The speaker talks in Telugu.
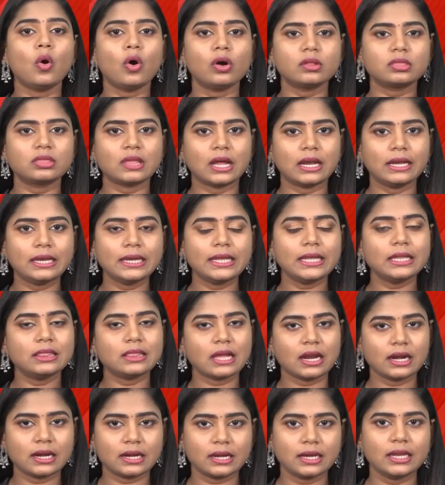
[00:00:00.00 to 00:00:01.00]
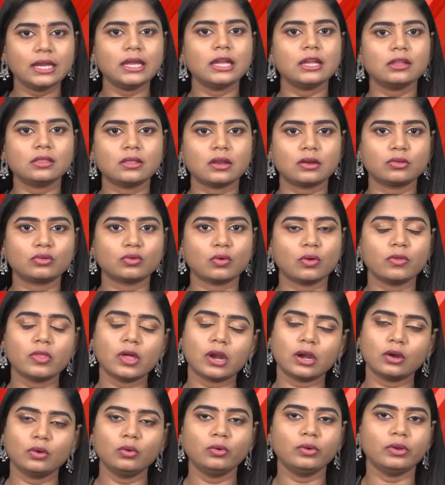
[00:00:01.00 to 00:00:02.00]
ఓ తల్లి తండ్రి ఇద్దరు
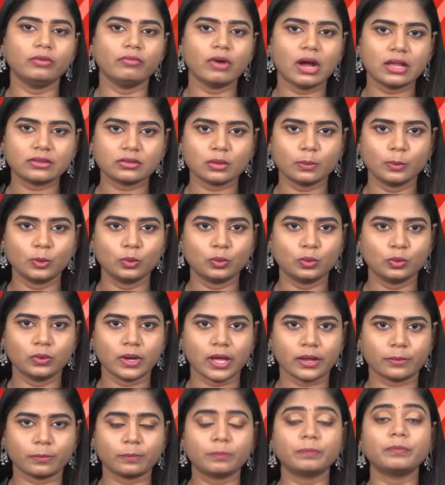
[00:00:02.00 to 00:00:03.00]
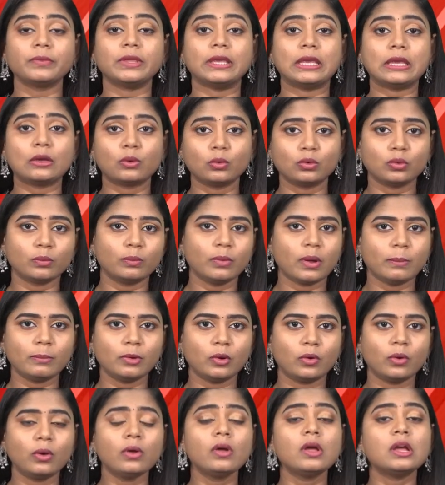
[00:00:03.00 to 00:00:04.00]
సోదరులు నివాసం ఉంటున్నారు ఈ
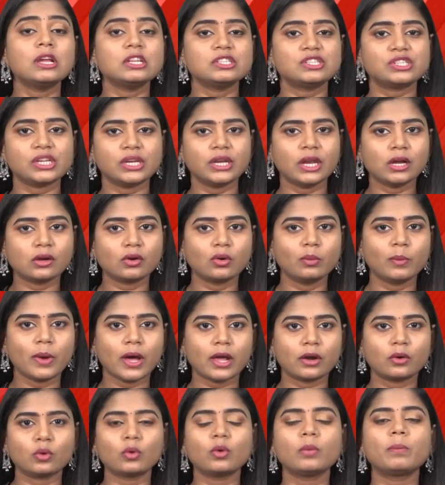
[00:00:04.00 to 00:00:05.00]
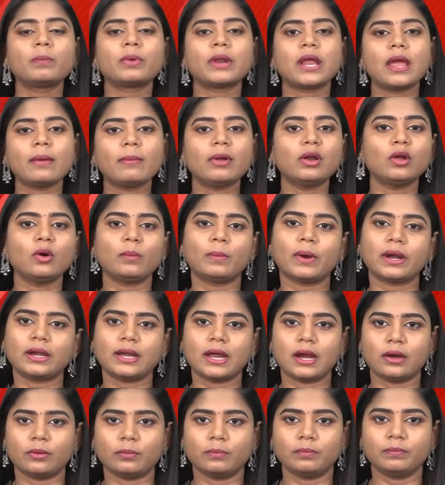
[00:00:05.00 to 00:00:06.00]
కుటుంబంలో చిన్న కుమారుడు ప్రేమలో
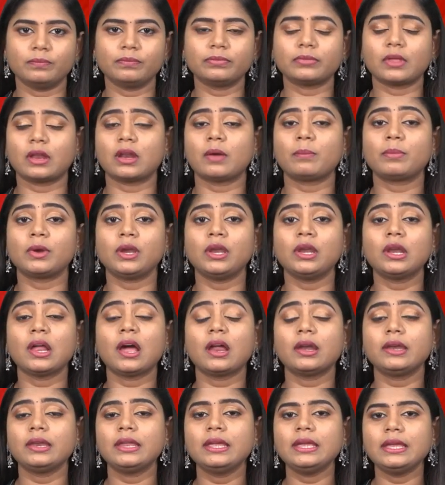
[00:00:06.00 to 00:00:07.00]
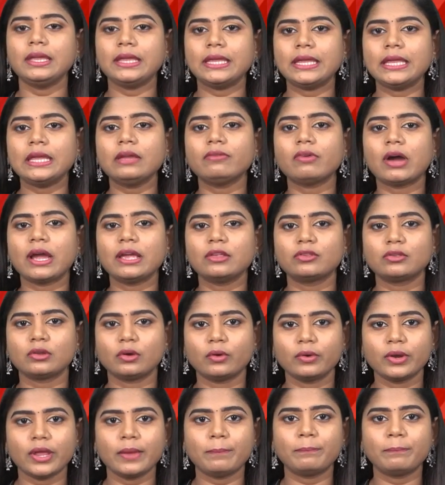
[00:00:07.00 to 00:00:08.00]
పడ్డాడు తన ప్రియులాల్ని ఈ వయసులోనే